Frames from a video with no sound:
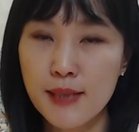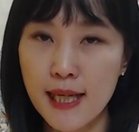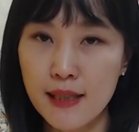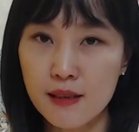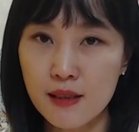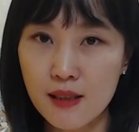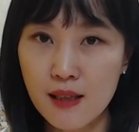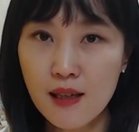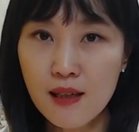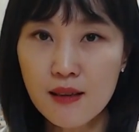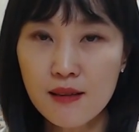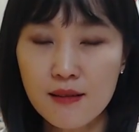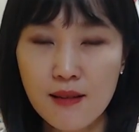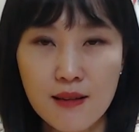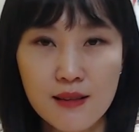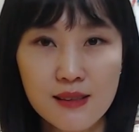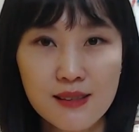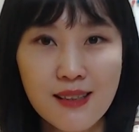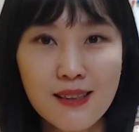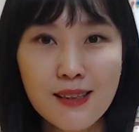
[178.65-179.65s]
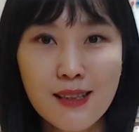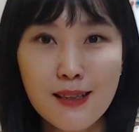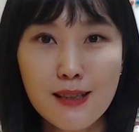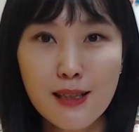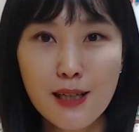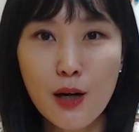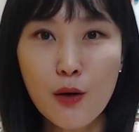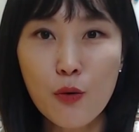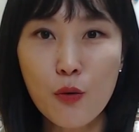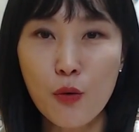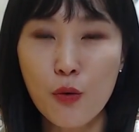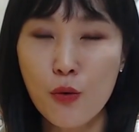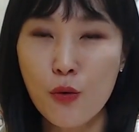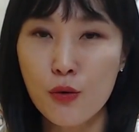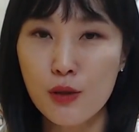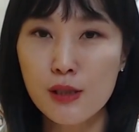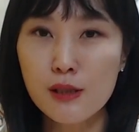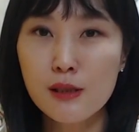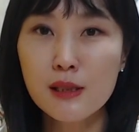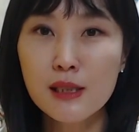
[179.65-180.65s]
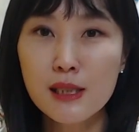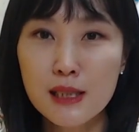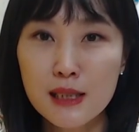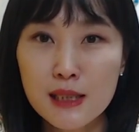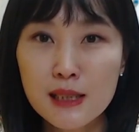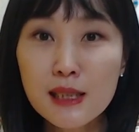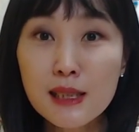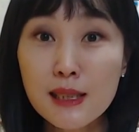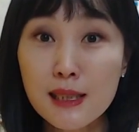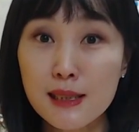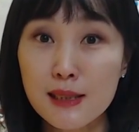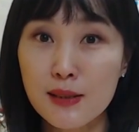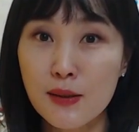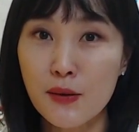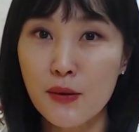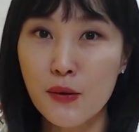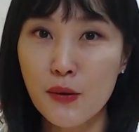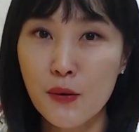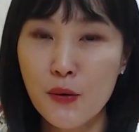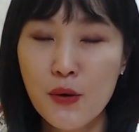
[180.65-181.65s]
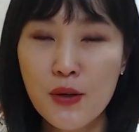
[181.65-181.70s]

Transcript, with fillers: 아닐까라는 생각을 하고 읽기 시작했어요.